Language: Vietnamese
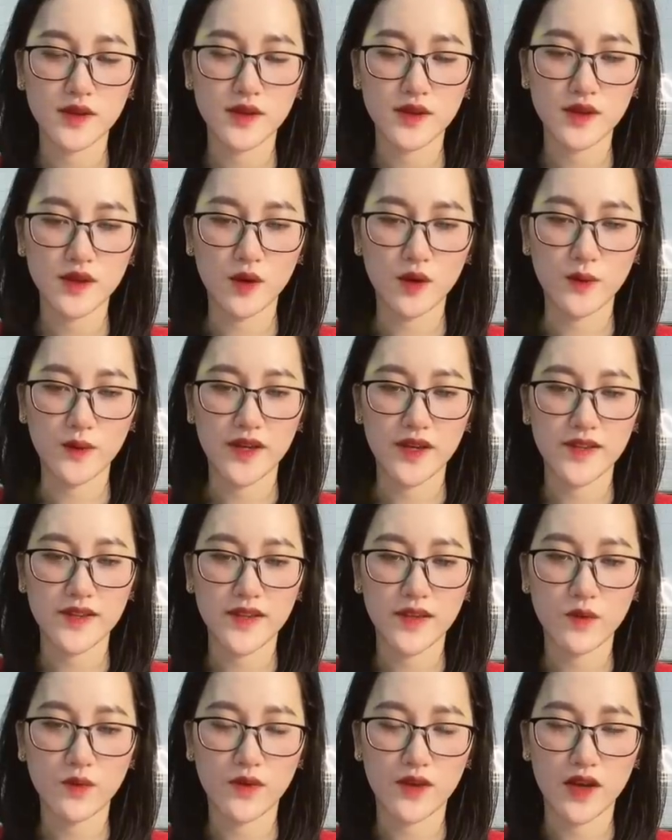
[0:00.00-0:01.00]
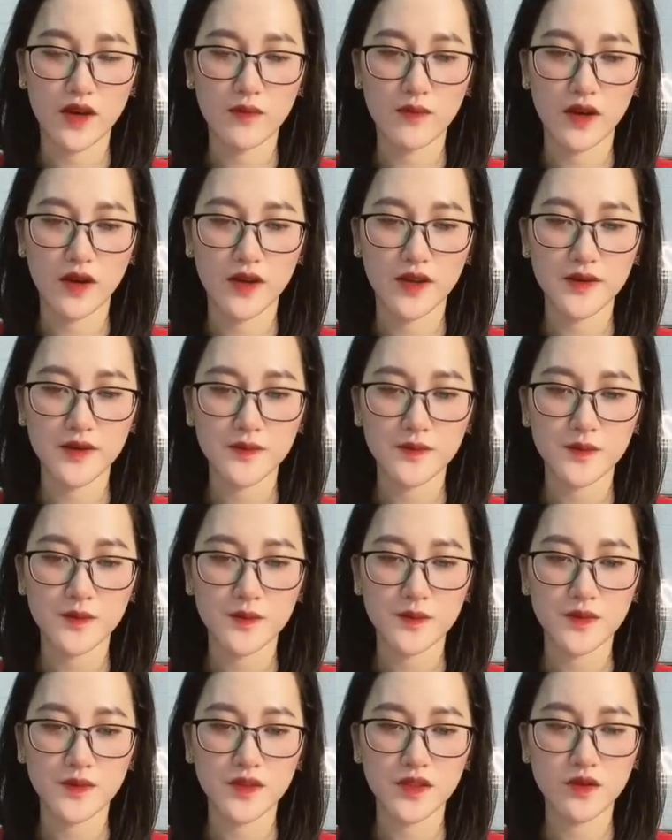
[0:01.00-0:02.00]
Cậu bé đã thay quần áo mới
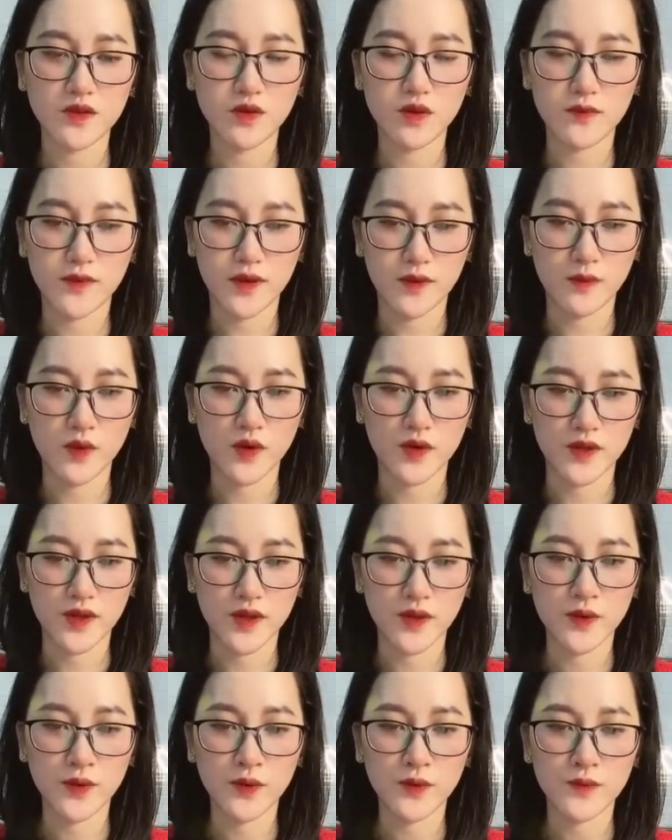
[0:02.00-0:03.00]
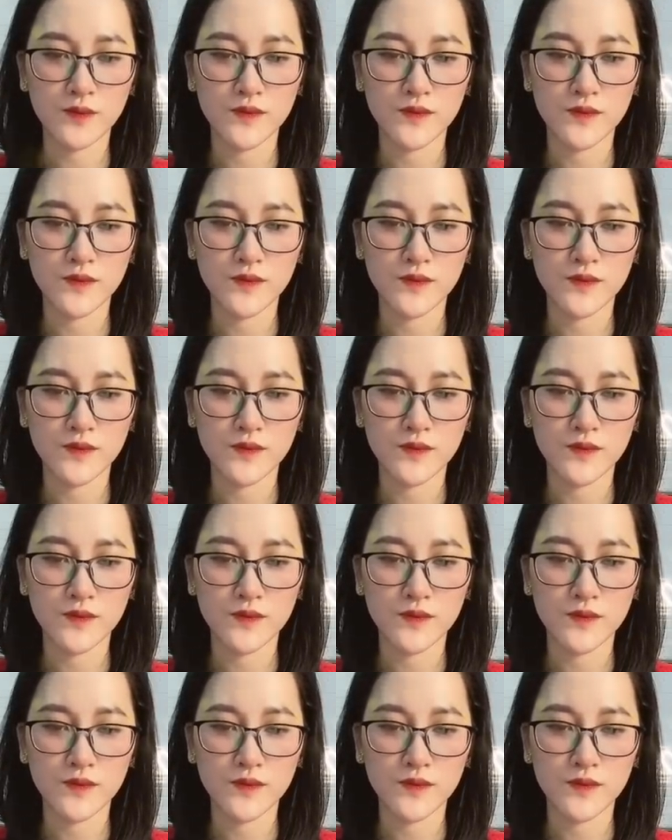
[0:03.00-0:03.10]
nhưng khuôn mặt buồn thiêu.